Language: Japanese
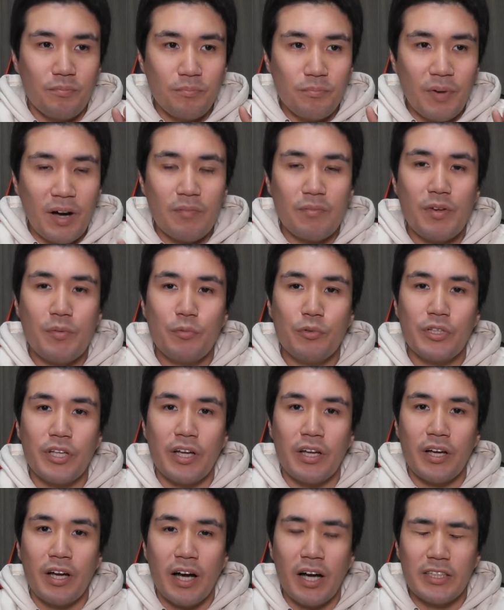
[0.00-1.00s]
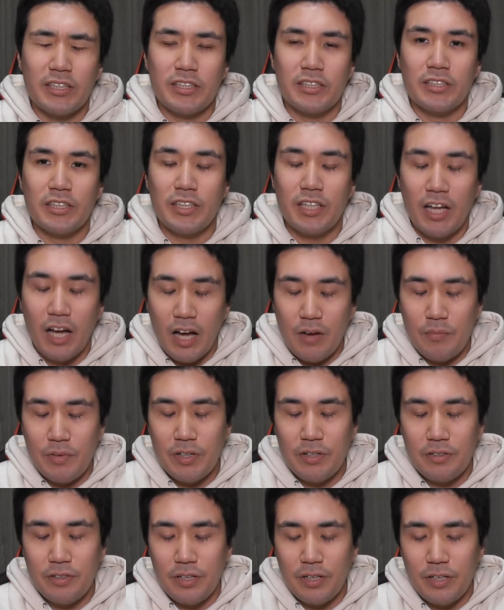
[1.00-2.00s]
豆もね、暑すぎて雨
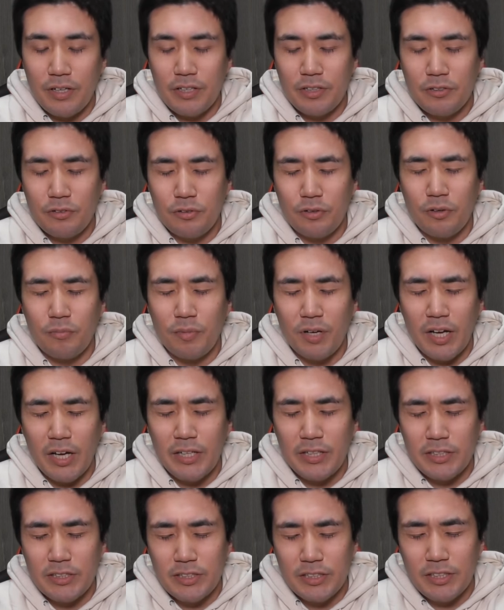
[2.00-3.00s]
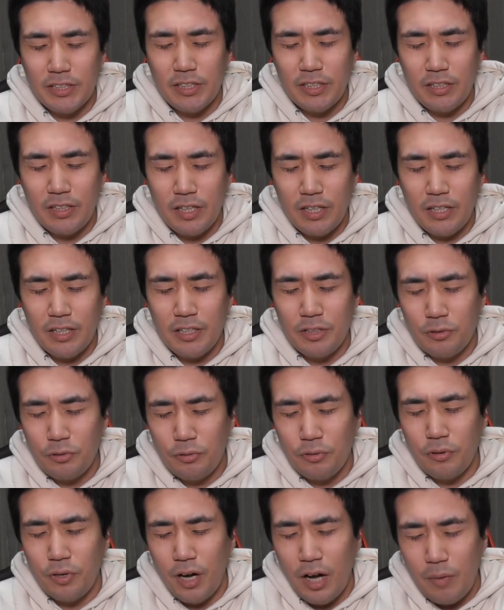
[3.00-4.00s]
が降らないと、開花時期から以
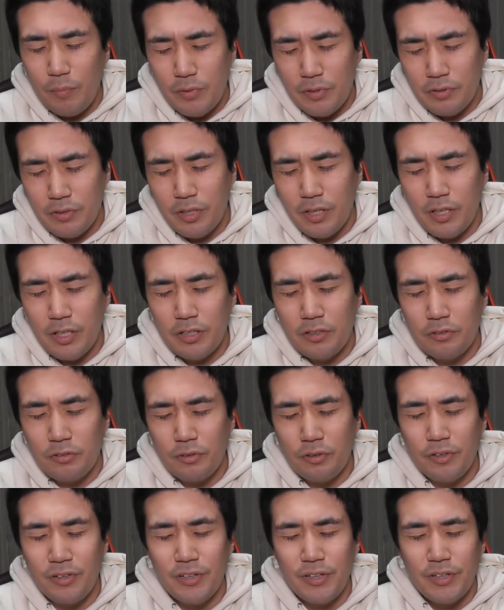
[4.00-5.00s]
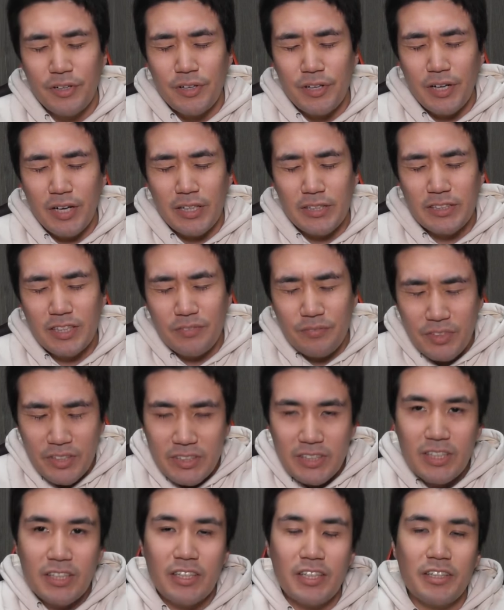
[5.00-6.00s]
降雨降らないとあいつら実
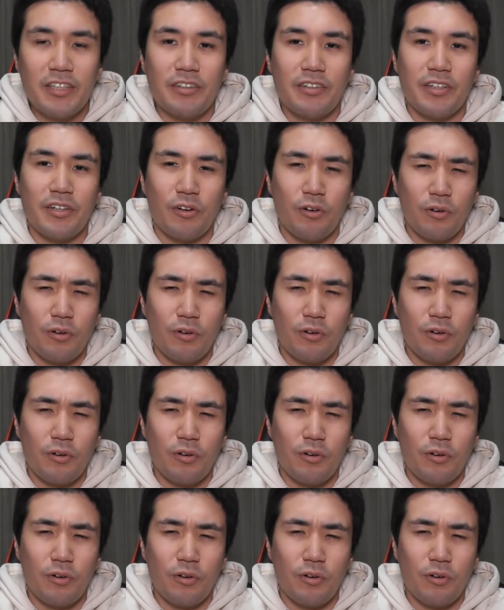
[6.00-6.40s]
つかないんだよね。